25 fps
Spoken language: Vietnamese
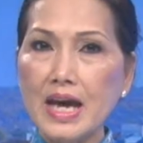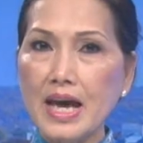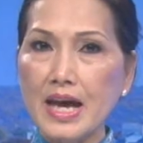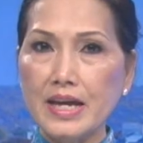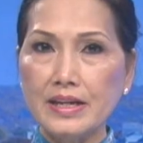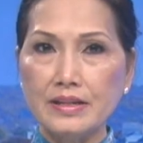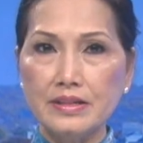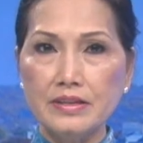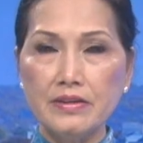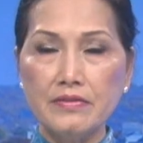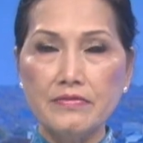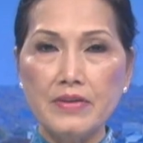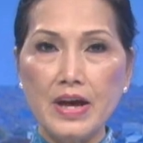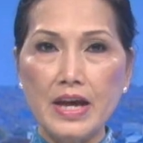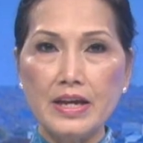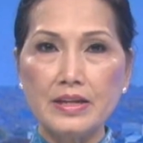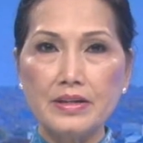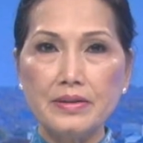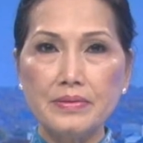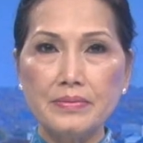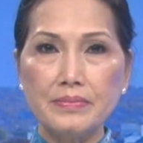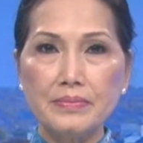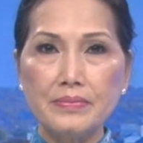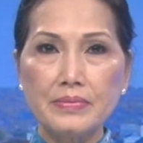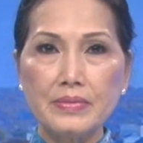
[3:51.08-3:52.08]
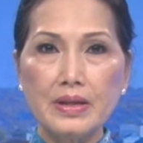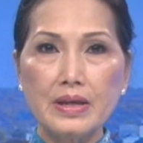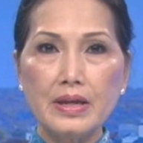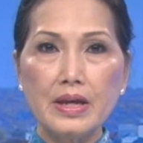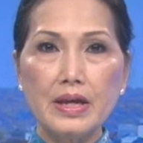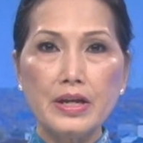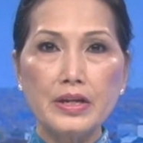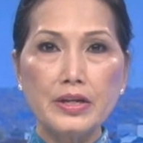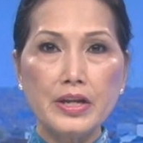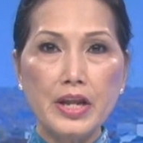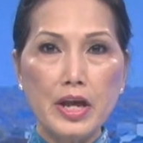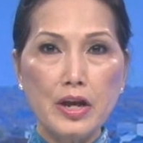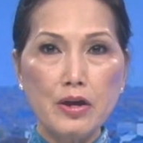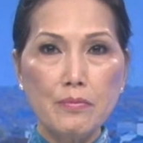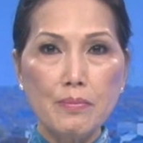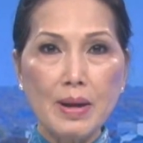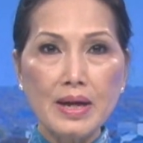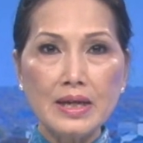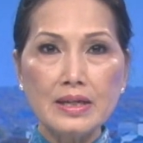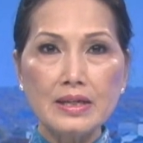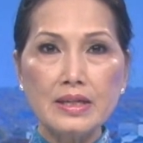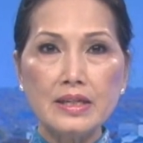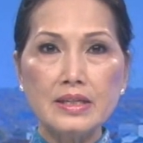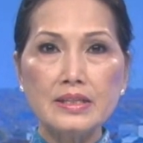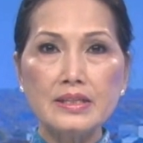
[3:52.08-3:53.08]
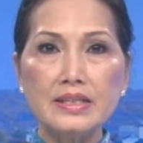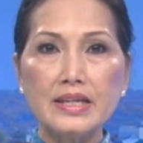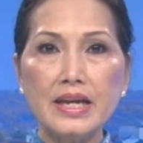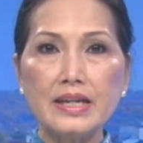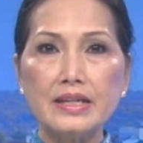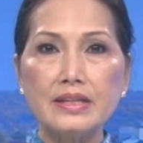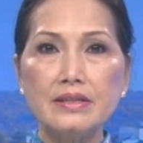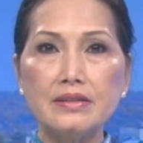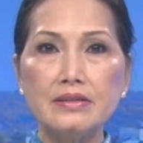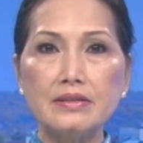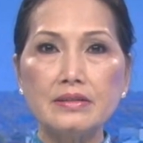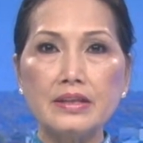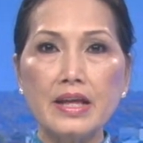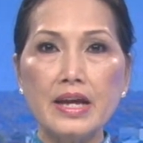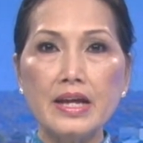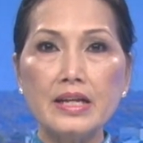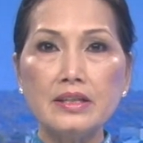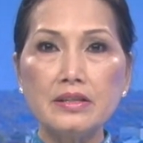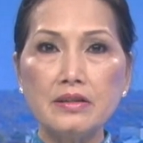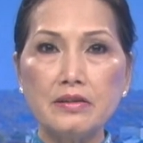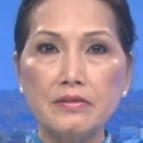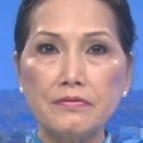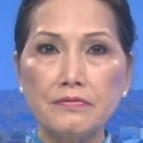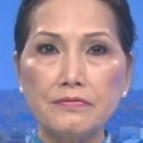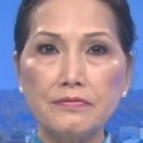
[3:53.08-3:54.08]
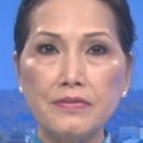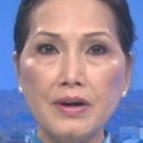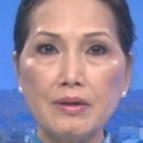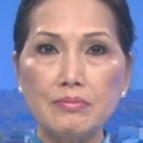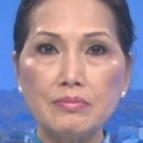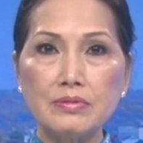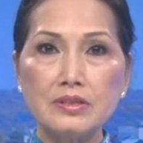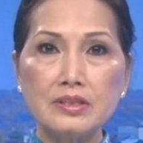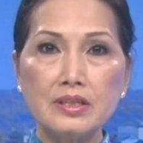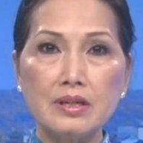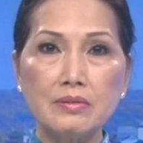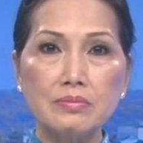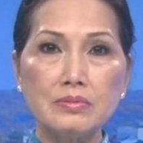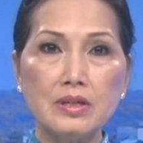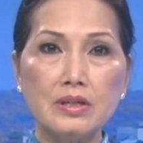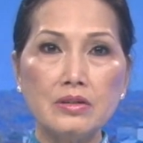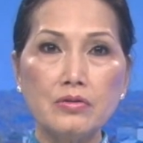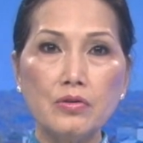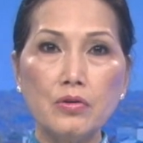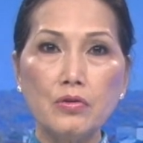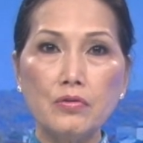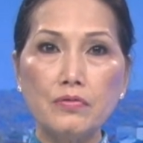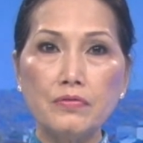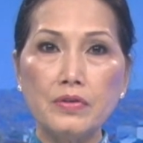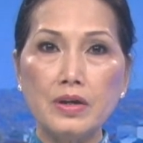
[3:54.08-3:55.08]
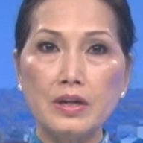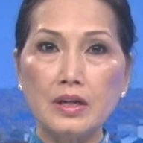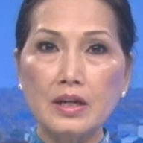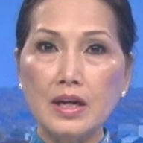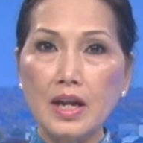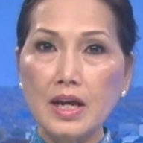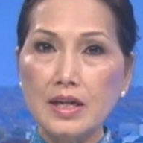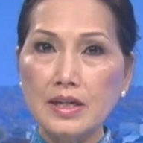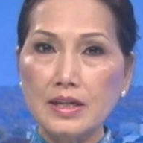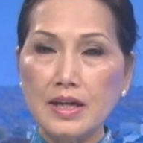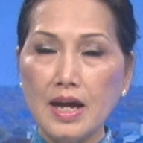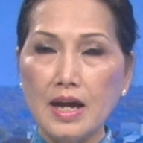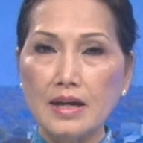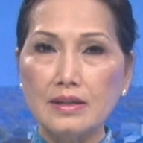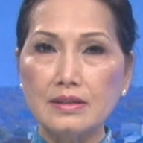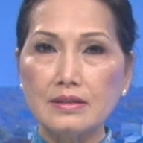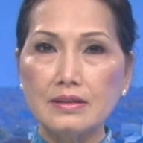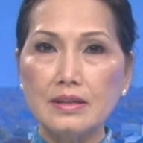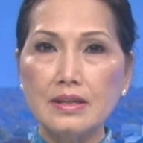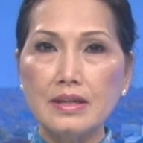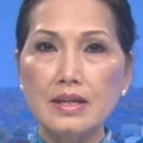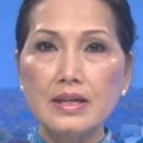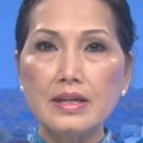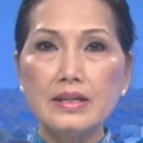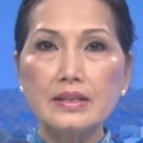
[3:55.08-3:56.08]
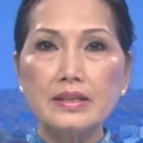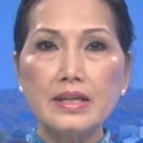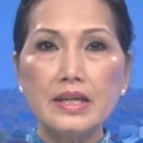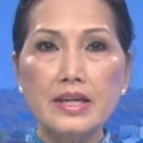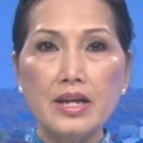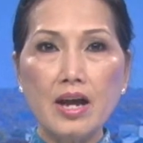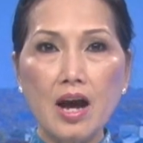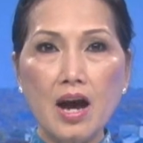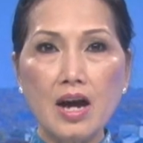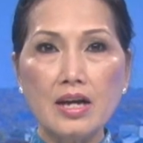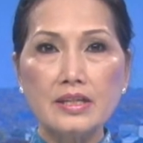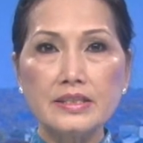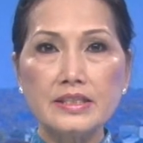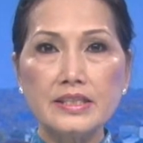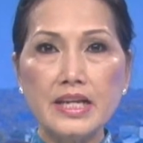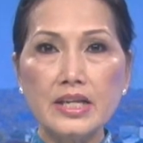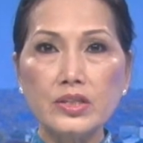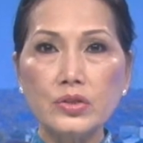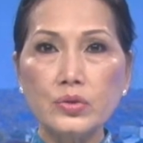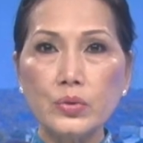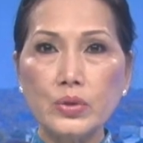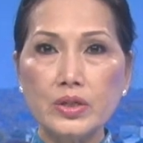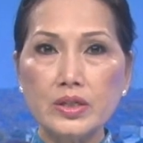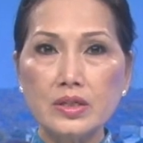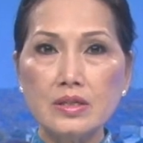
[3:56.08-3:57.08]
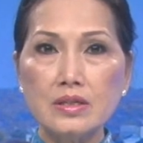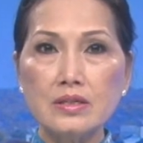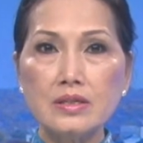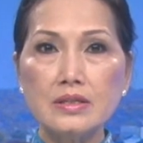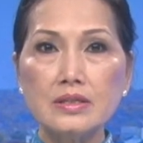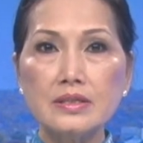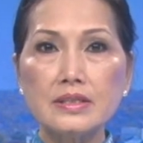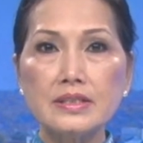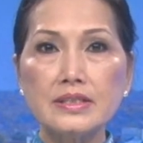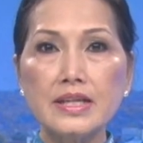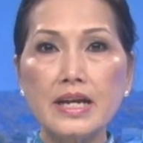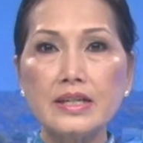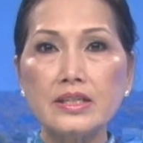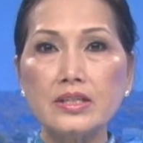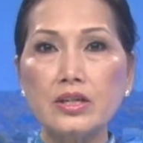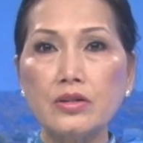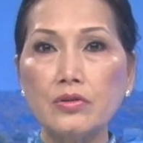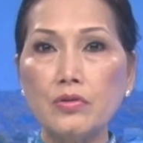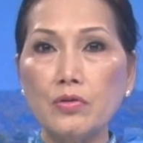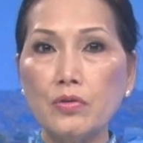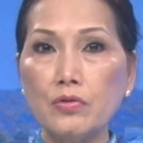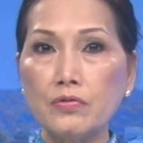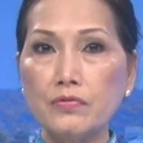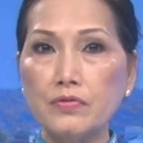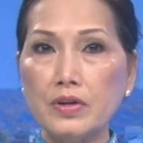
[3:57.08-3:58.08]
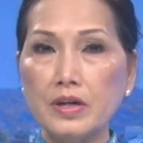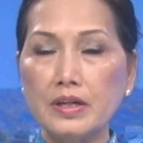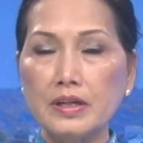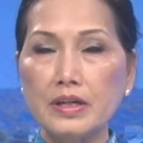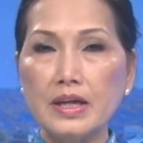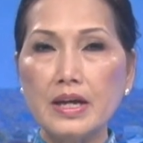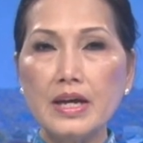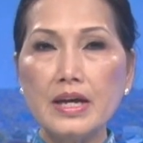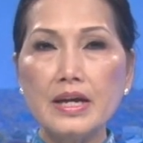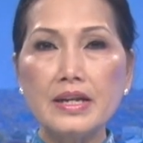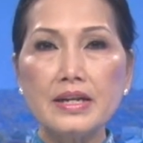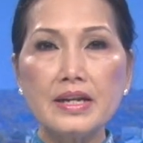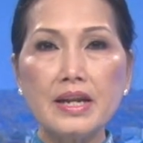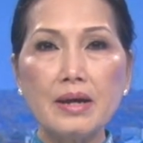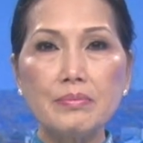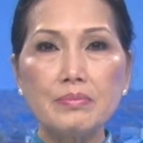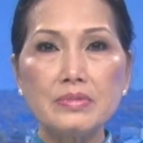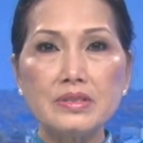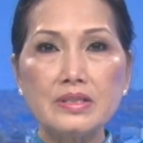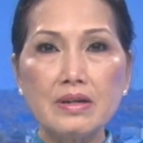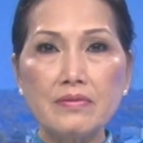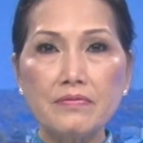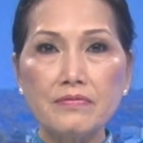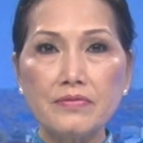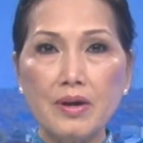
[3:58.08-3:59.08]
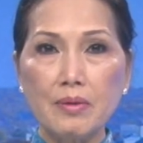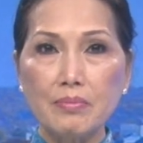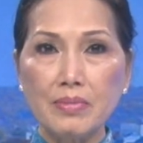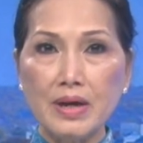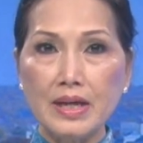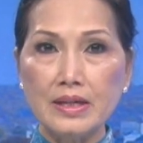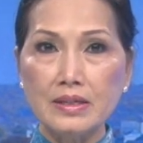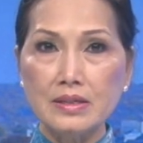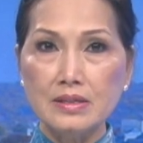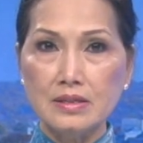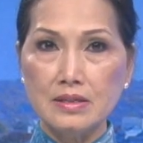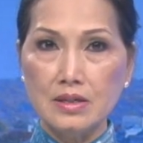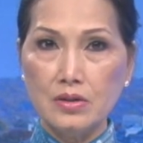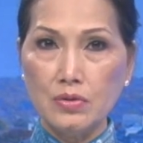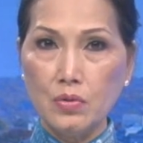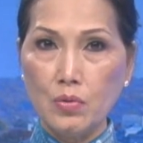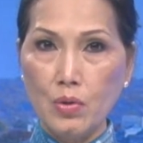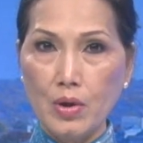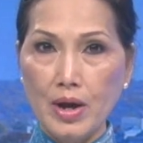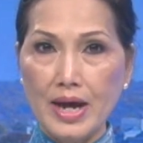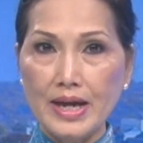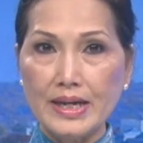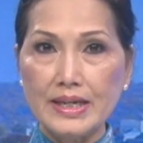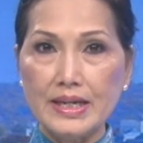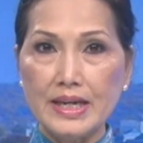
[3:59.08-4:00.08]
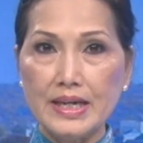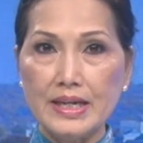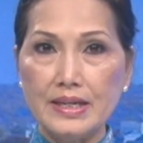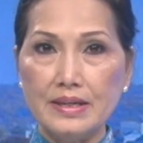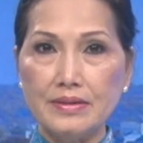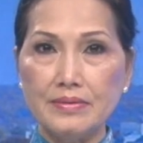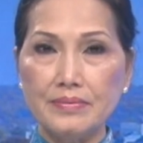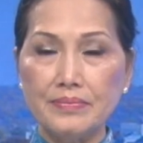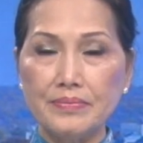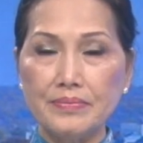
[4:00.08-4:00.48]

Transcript: hệt như vậy – nếu Bắc Kinh giành được thế thượng phong trong những khu vực lân cận, thì họ sẽ chuyển hướng sang những khu vực nằm trong vòng ảnh hưởng của Hoa Kỳ.